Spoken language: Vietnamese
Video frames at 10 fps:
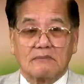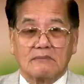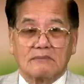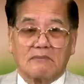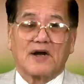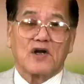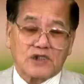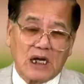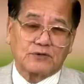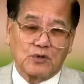Bà nói
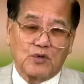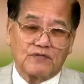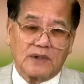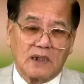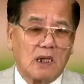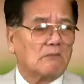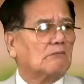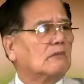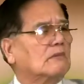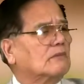sao thưa quý vị?
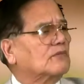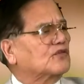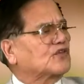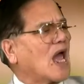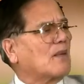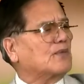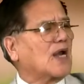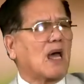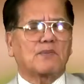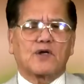Tam
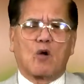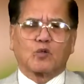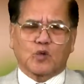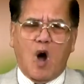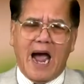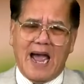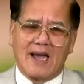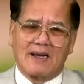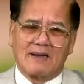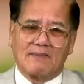nam đồng tọa,
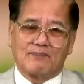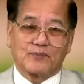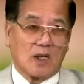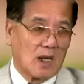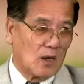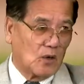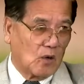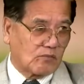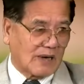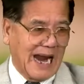
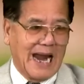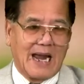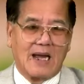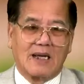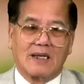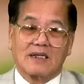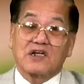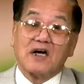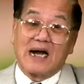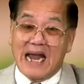lục hạ,
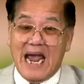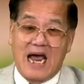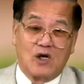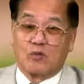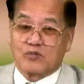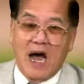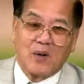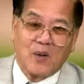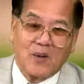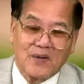thượng hạ lục
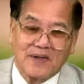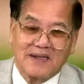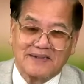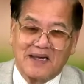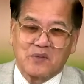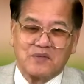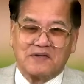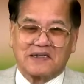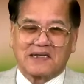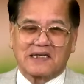đầu. Đấy, quý vị
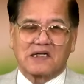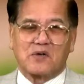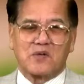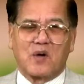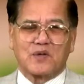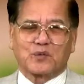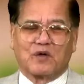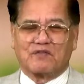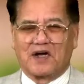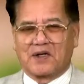thấy cái câu đối nó tuyệt
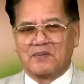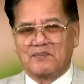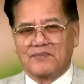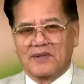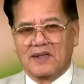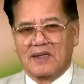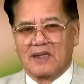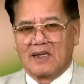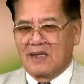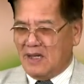vời không?
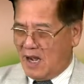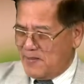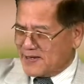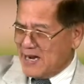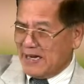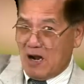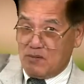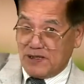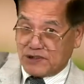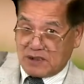Ở bên này ông
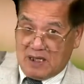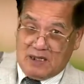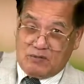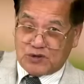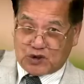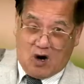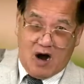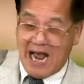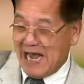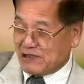ấy chơi, ông ấy xỏ
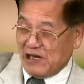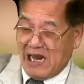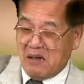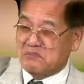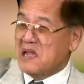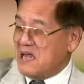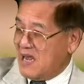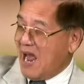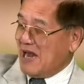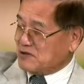hai chị em.
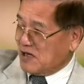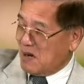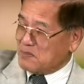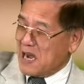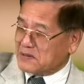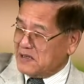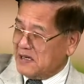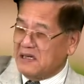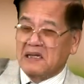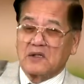Hai chị em đang
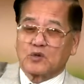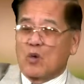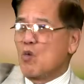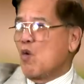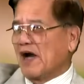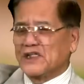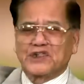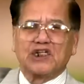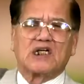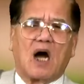đi tung hoành
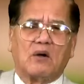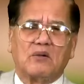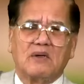tứ khẩu,